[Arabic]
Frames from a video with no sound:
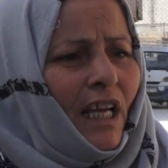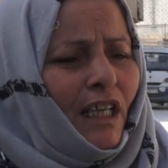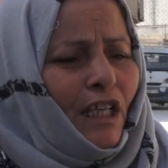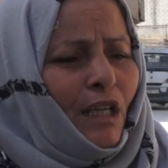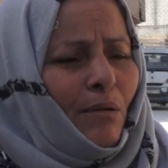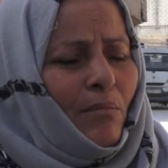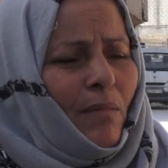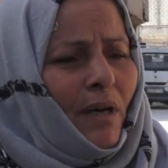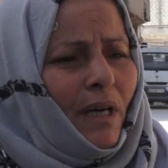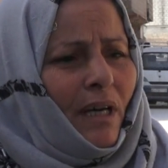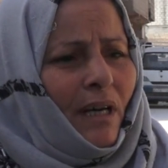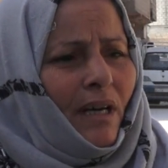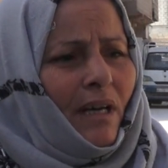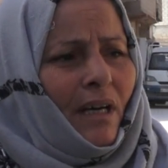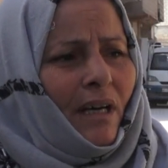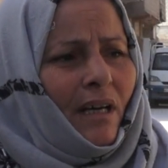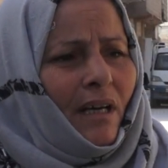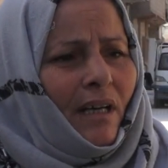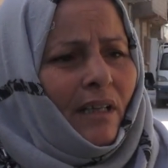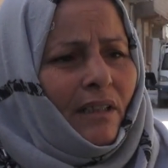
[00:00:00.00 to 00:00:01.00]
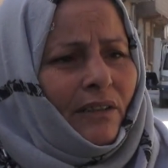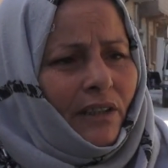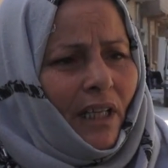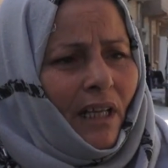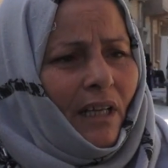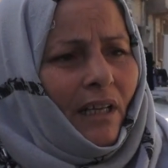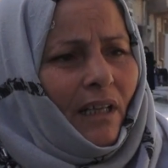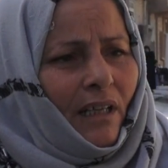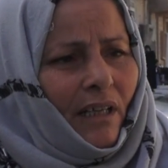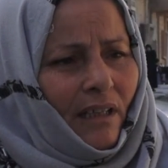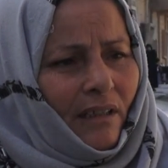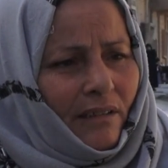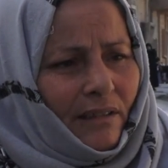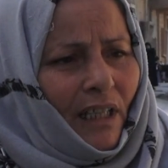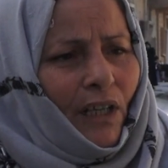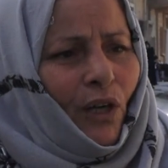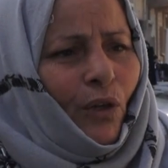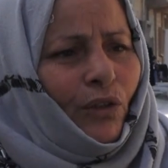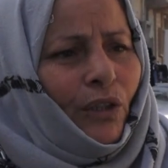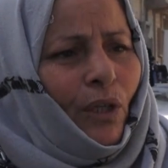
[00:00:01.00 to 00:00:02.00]
لما
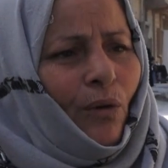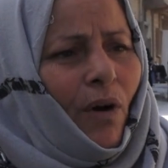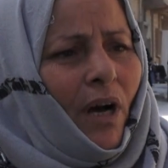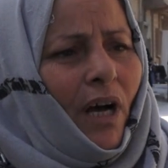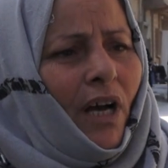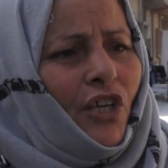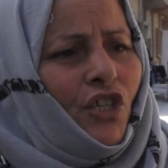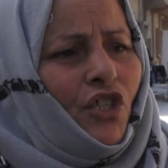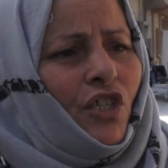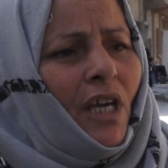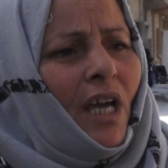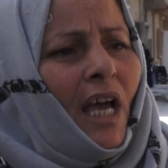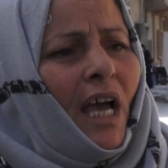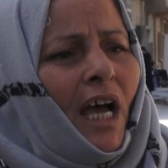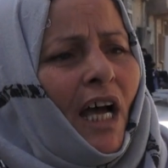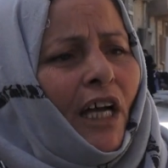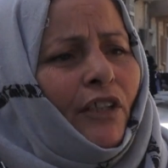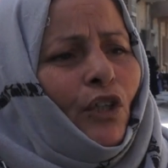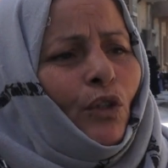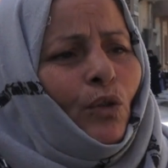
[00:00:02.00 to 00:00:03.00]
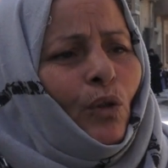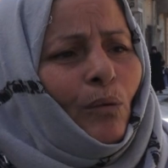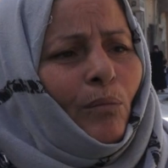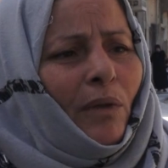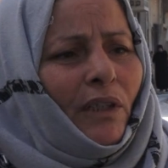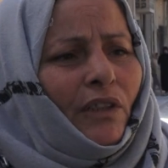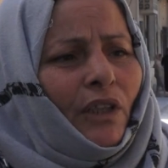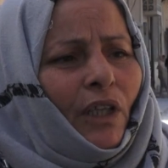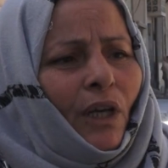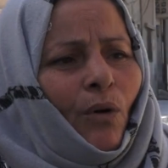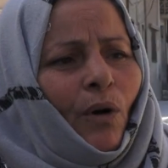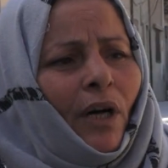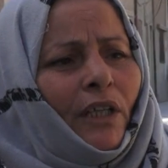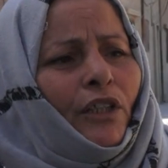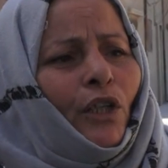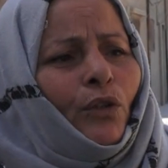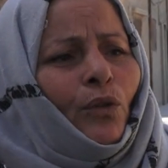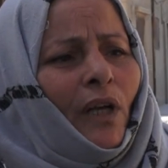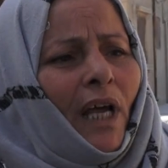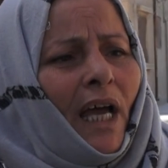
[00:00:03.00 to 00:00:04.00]
طلعوا الدواعش هددوا المنطقه
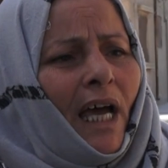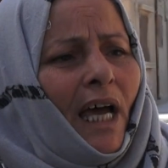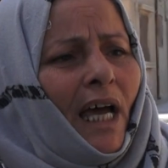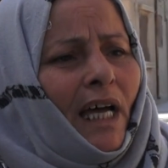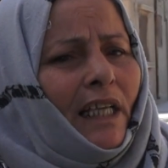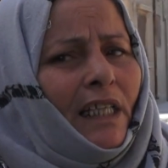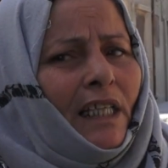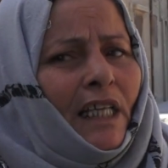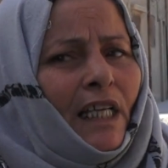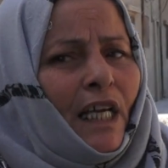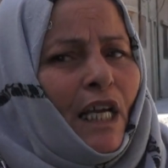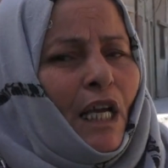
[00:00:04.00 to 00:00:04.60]
وهددوا الاهالي